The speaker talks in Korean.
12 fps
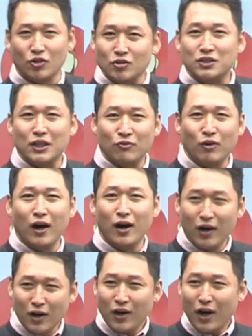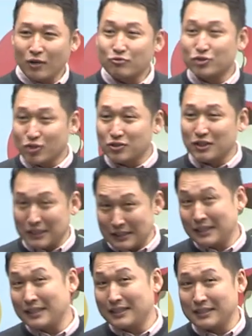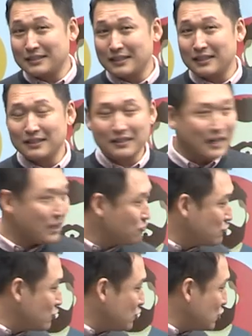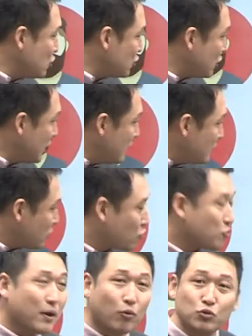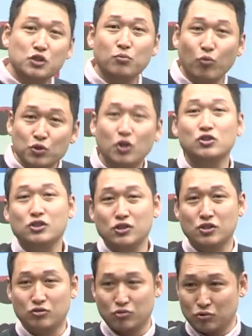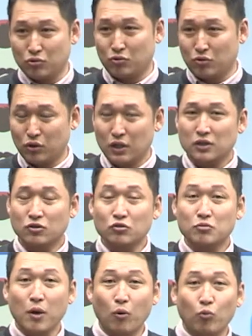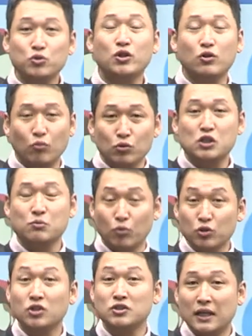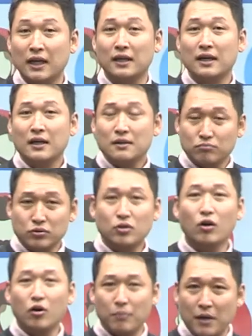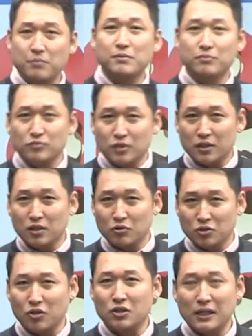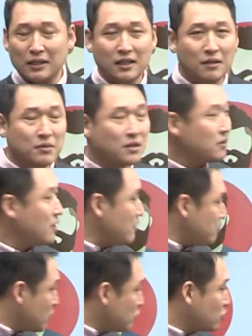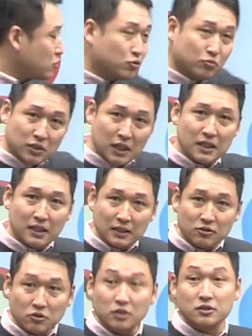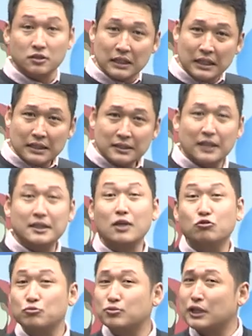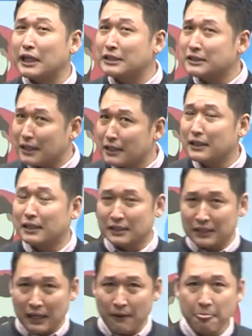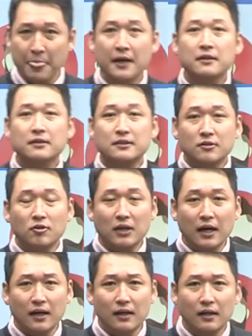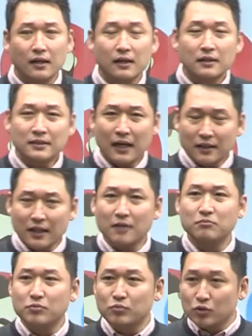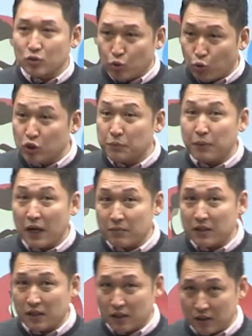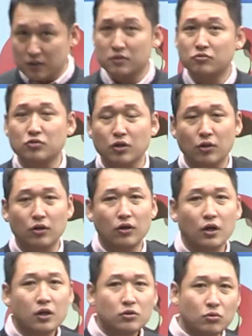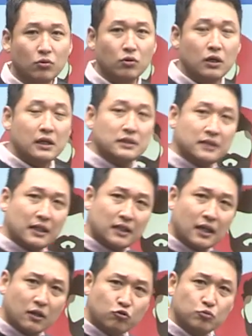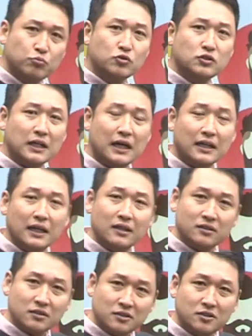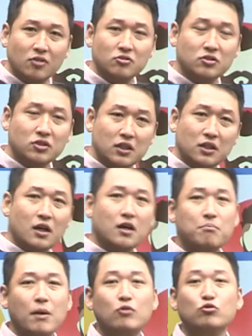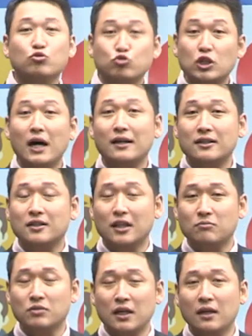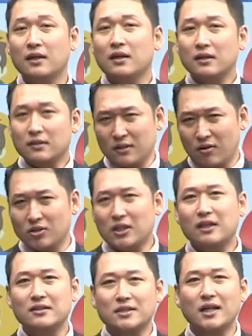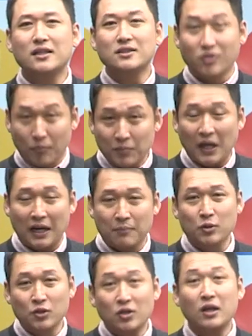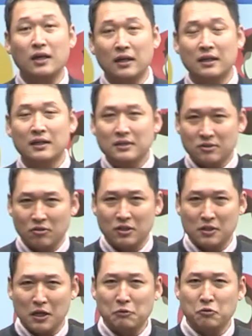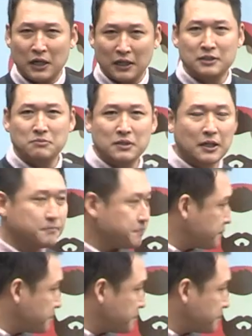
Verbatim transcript: 전쟁과 한국 전쟁 차이가 있잖아요. 그러니까 한국은 1955년을 기준으로 1955년 55년생 부터 베이비붐 세대로 정의를 한다면 미국은 좀 차이가 있죠. 어쨌든 세대 구분에는 차이가 있다. 그러나 상당 부분 교집합이 크고요. 또 세대 구분상의 특성들이 매우 유사하기 때문에 커다란 차이는 없다. 뭐 이렇게 정리를 하고 가겠습니다.